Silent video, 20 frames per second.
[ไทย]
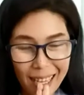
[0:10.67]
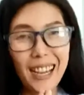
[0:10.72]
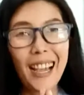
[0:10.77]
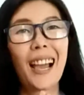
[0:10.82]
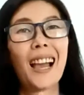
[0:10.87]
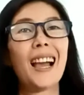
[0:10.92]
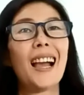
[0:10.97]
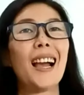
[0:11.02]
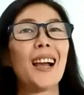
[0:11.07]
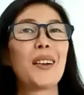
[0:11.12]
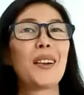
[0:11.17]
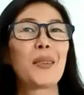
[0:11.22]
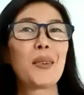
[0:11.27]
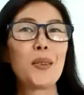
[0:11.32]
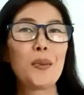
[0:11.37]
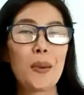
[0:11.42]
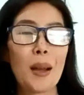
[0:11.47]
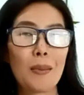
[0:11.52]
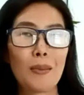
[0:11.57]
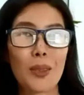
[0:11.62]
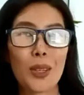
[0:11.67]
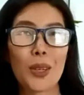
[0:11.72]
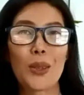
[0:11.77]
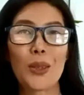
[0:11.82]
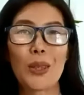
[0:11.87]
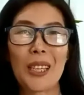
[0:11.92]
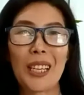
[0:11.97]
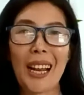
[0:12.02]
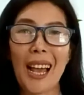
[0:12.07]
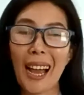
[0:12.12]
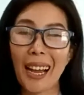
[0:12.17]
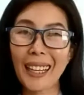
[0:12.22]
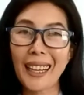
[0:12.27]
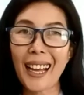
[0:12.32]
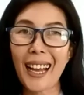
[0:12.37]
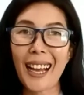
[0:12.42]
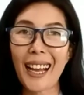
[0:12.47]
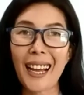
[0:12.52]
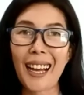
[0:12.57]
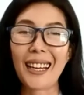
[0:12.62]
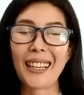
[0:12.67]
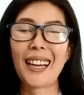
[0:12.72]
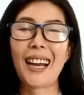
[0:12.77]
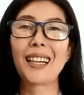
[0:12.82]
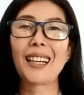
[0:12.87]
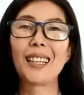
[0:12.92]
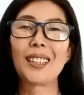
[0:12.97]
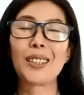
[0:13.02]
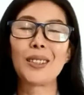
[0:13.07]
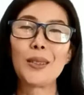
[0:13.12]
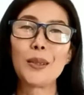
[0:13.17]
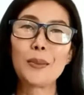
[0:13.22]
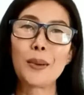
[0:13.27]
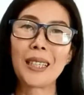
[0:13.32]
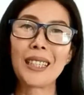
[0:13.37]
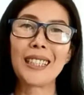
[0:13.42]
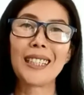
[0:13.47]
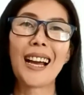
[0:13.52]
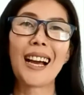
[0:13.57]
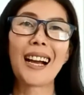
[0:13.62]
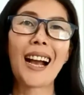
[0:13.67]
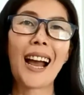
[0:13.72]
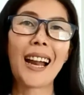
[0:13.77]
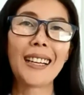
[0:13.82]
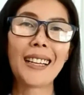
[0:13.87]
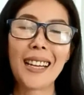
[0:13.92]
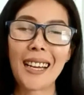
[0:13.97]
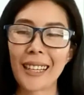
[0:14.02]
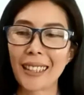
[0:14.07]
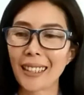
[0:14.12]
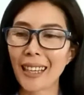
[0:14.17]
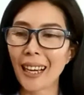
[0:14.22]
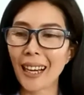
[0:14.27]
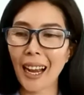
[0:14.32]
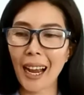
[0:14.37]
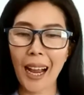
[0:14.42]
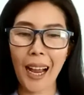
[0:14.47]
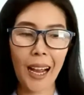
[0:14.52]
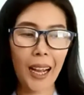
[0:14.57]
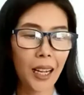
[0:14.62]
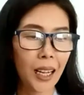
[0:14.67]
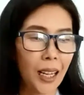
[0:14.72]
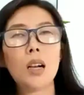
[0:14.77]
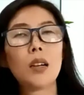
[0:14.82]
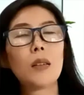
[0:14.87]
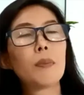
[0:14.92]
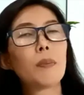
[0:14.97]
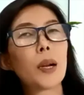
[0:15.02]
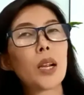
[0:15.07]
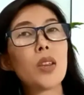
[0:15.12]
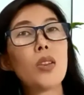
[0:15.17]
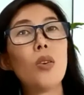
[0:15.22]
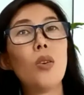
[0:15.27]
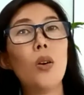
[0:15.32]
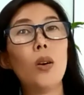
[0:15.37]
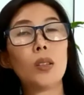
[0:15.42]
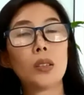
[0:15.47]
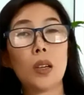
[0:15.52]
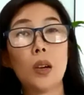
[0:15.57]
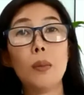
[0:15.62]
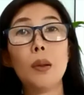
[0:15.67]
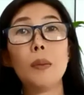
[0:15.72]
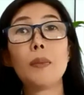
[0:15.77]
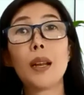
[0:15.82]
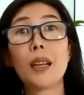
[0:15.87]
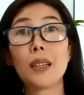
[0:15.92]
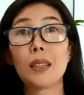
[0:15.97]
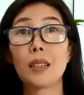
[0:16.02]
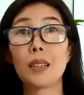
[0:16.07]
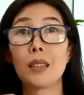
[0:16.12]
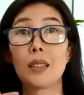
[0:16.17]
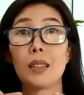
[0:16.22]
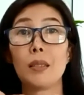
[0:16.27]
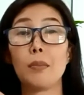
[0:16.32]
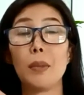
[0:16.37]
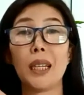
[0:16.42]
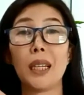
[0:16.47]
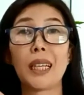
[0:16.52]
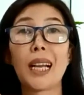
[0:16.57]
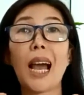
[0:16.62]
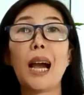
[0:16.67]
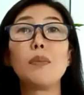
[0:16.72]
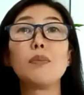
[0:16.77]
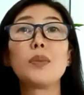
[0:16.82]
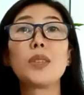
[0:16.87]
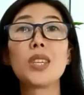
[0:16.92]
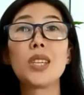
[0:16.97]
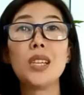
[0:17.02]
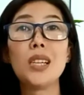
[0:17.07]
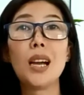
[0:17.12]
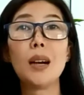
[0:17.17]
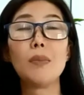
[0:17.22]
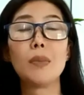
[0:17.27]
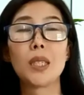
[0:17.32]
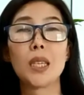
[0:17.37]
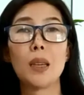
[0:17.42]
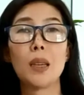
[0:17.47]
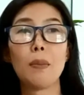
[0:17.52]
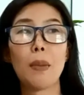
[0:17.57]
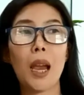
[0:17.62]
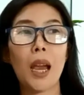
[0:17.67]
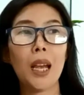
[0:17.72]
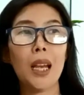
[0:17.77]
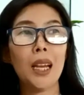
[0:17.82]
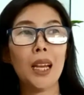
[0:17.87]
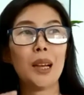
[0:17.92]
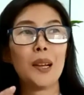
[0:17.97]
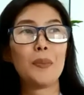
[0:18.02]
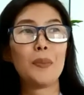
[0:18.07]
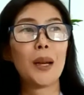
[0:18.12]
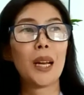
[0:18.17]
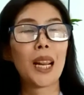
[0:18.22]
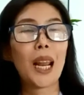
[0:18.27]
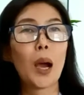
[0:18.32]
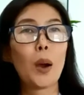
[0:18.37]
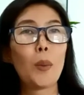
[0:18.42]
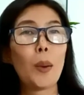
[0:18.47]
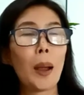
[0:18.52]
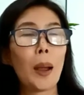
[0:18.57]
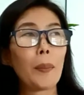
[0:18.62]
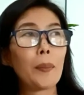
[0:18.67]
ค่ะ ครูแม่มโชติลักษ์ค่ะนะกระตุ้นพัฒนาการเด็กนะคะ ประโยคเนาะมันเป็นเหมือนคำเชื่อมใช่ไหมเหมือนเราแบบ